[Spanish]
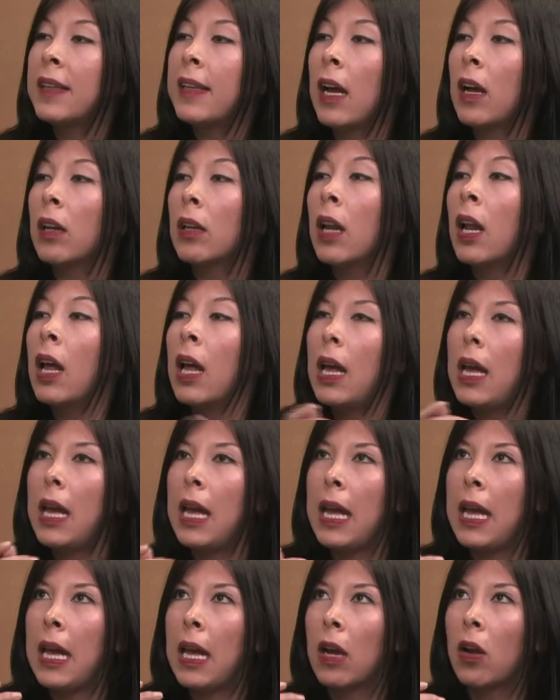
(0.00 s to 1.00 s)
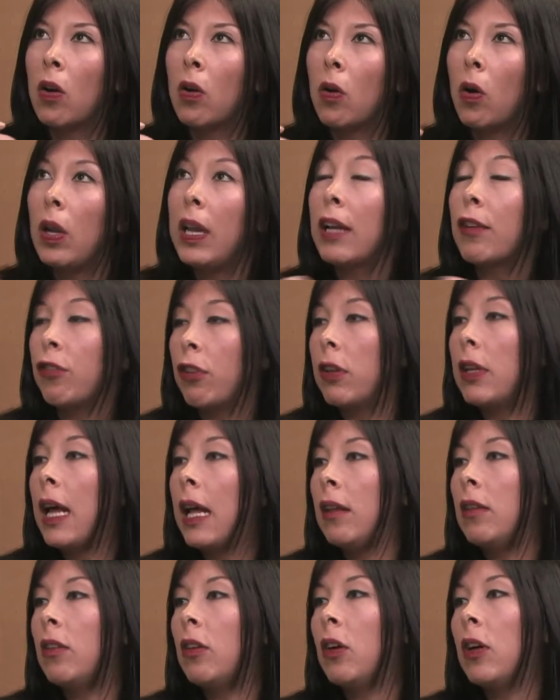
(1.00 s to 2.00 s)
están eh,
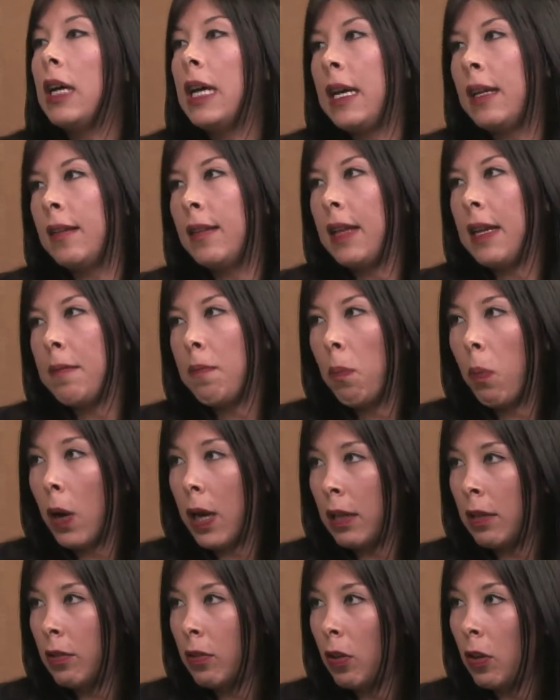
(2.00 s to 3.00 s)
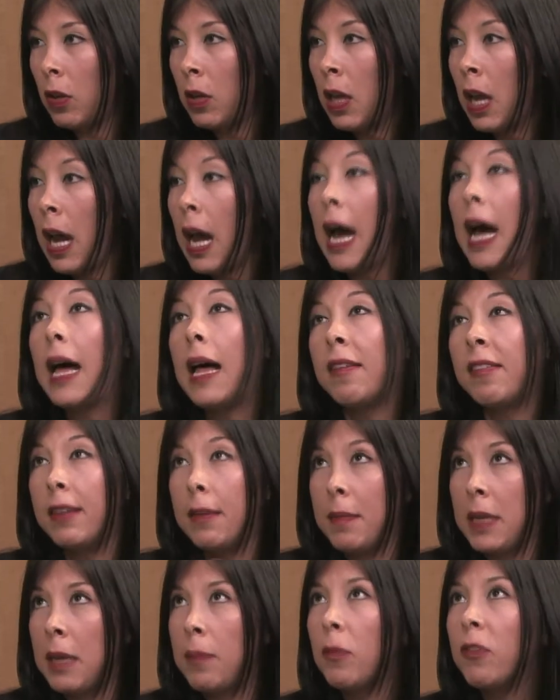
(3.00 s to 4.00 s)
coleccionando este impuesto.
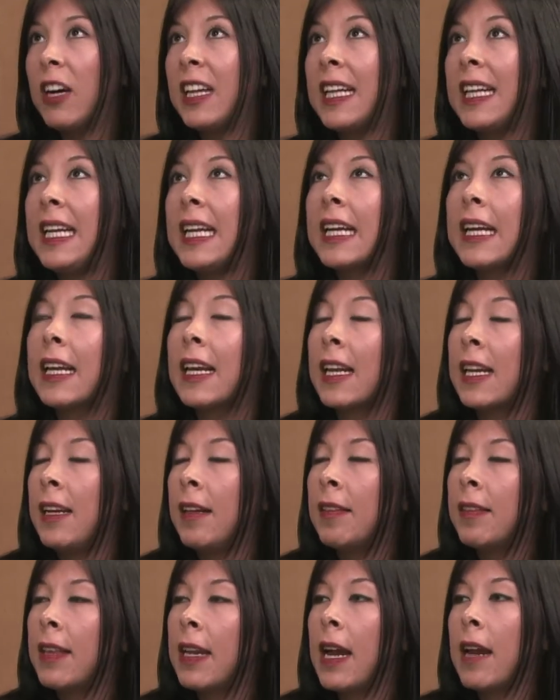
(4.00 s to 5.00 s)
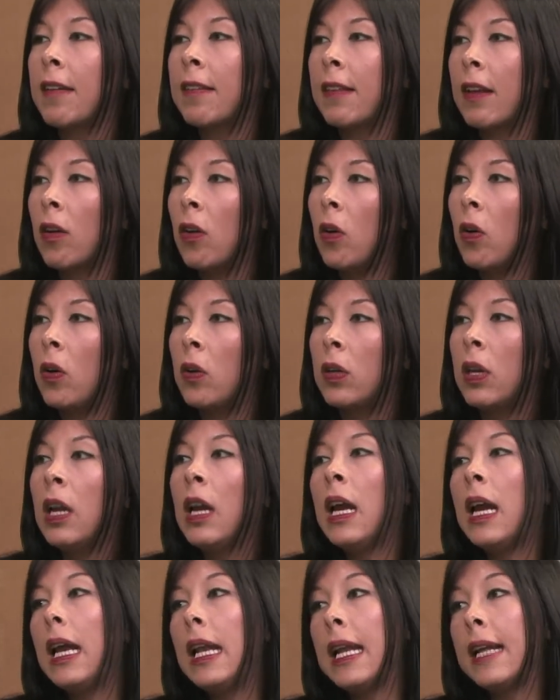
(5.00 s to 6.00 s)
Asimismo, va a tener que registrarse con
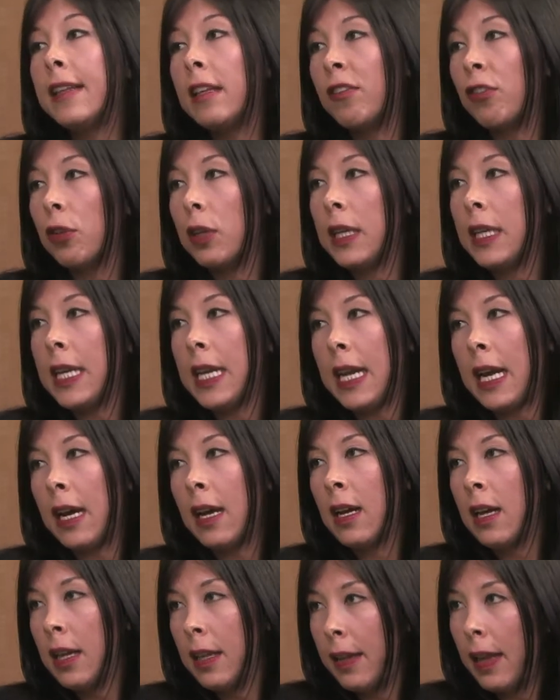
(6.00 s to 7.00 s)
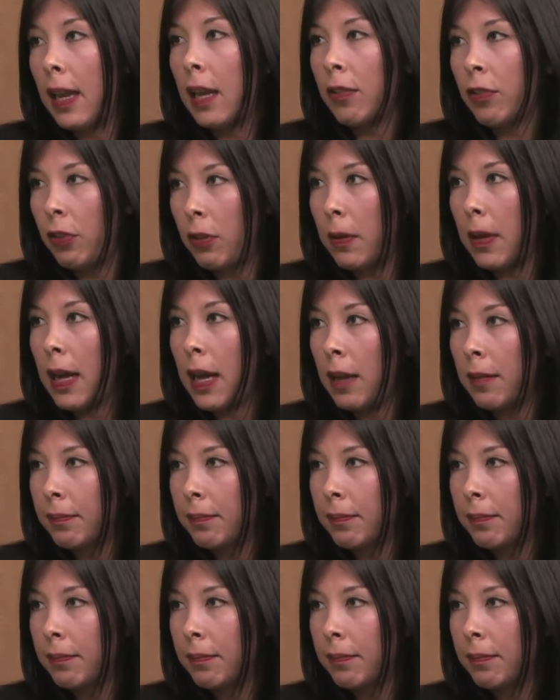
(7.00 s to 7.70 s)
la tesorería de la ciudad.